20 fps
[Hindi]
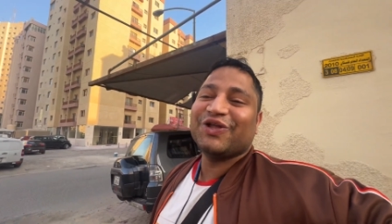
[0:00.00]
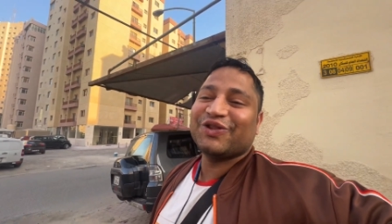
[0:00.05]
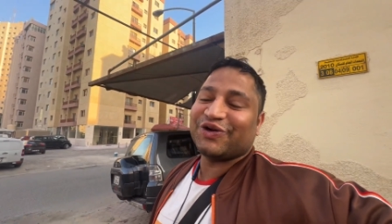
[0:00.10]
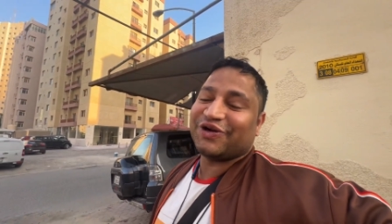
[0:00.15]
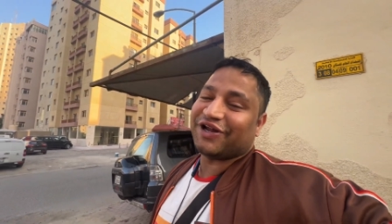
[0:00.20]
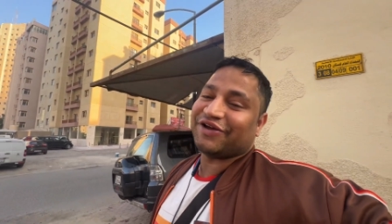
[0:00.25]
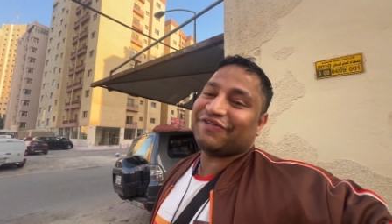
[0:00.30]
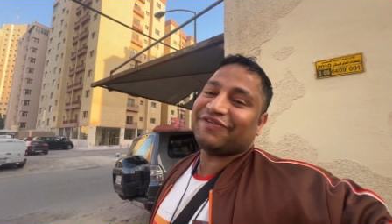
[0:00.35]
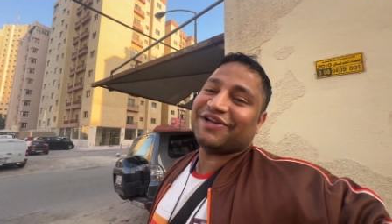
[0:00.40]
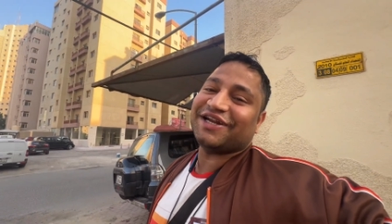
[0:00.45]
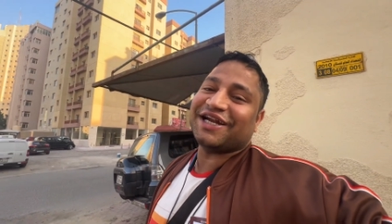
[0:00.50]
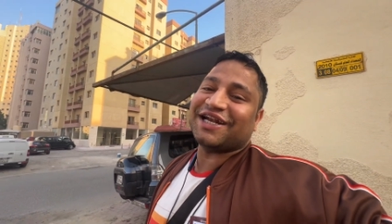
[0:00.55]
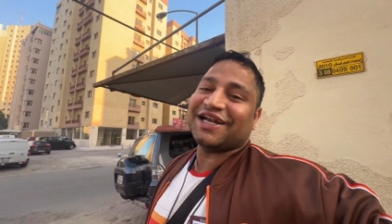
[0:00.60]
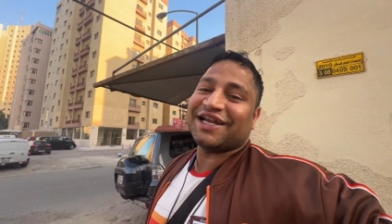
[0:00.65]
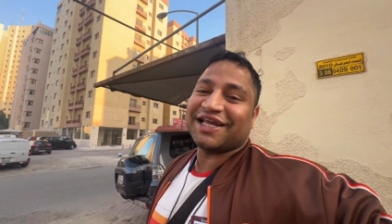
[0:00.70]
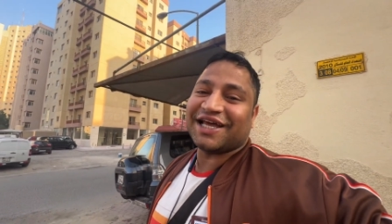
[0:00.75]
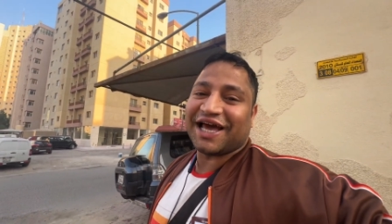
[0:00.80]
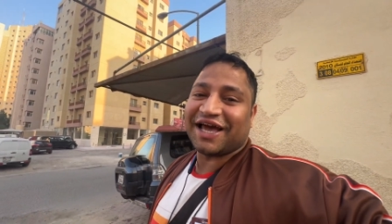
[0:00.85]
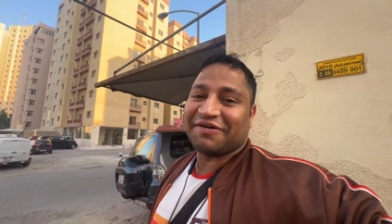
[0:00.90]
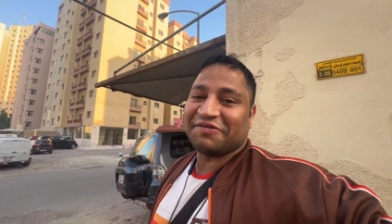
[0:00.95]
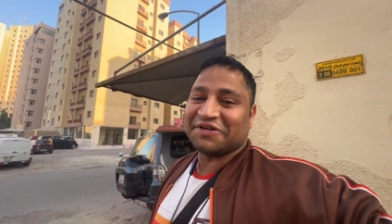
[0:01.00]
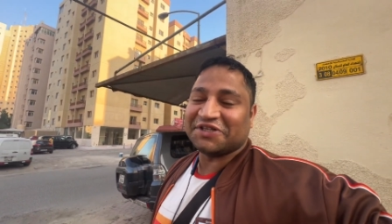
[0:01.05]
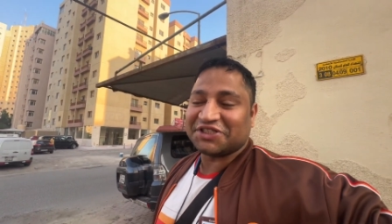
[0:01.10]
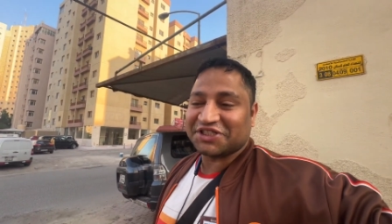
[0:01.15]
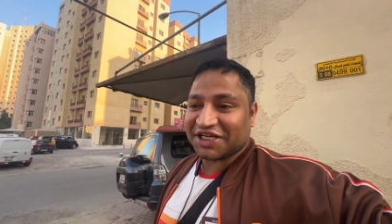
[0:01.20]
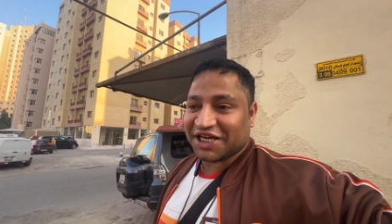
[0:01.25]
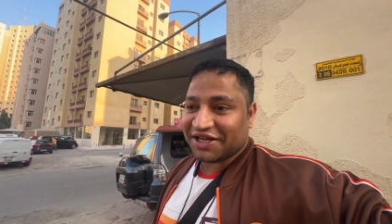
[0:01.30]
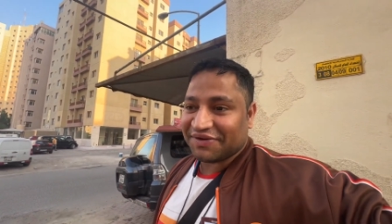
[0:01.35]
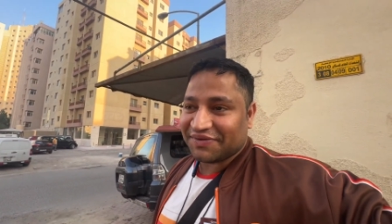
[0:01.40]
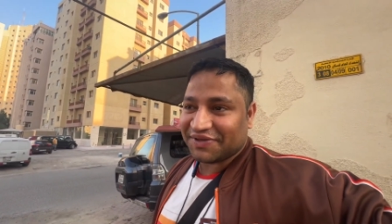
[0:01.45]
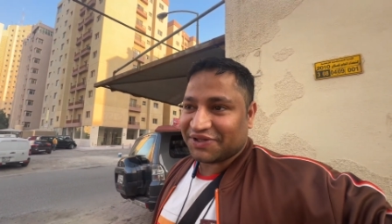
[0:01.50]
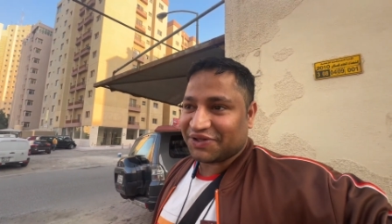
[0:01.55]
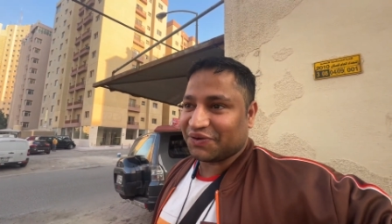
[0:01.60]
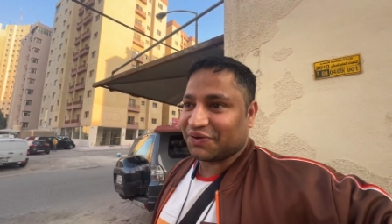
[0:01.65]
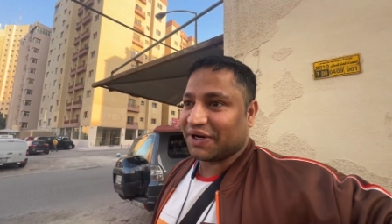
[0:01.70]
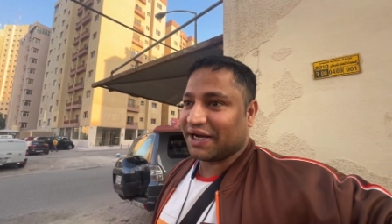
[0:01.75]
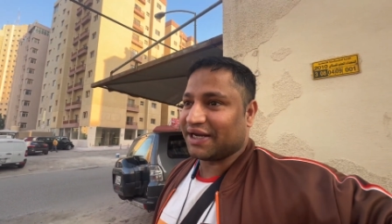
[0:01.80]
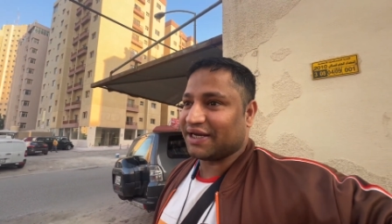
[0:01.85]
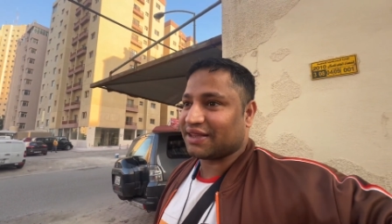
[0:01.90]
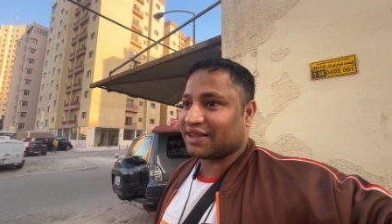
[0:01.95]
तो डेफिनेटली आई विल शेयर विद यू
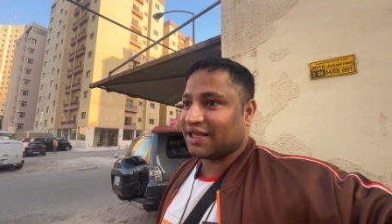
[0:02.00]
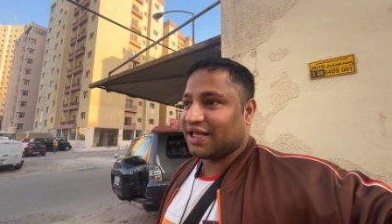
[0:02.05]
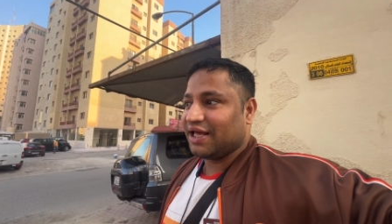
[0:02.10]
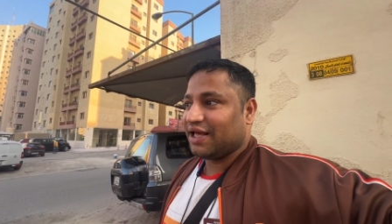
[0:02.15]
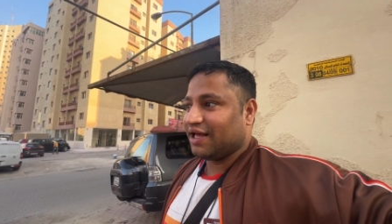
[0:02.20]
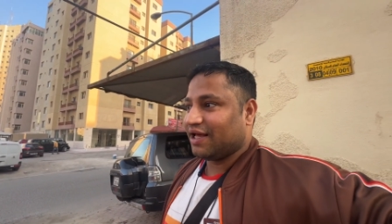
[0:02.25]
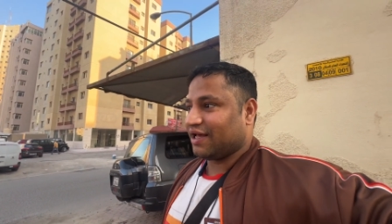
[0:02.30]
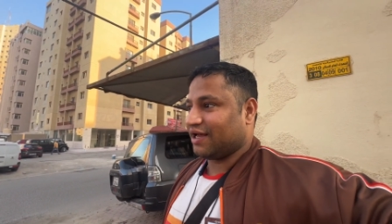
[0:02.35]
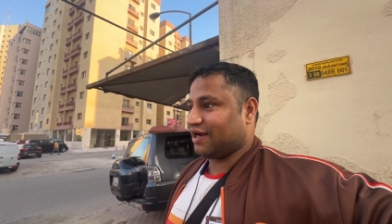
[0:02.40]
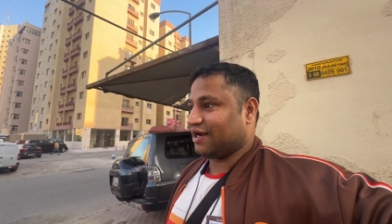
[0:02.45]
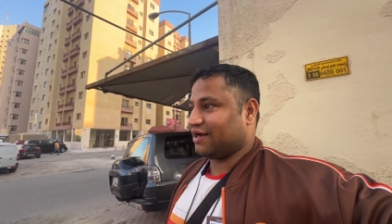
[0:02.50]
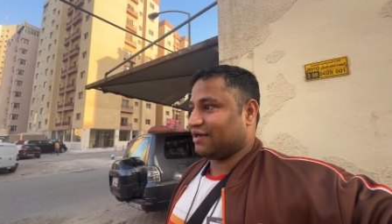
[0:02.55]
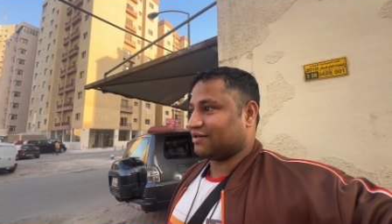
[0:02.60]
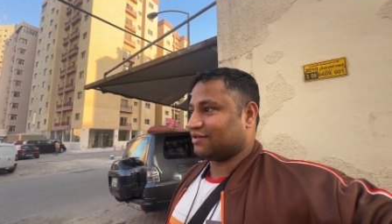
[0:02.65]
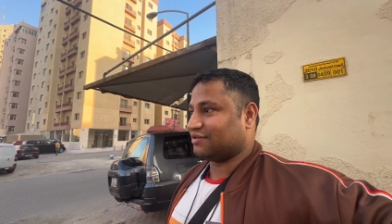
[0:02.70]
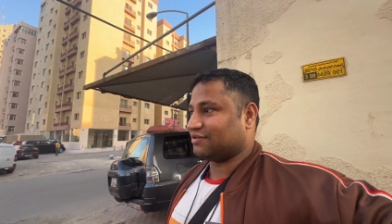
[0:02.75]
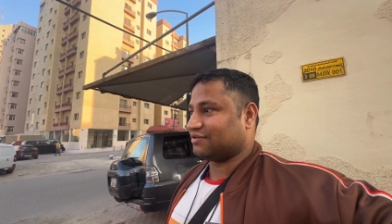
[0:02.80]
गाइस एंड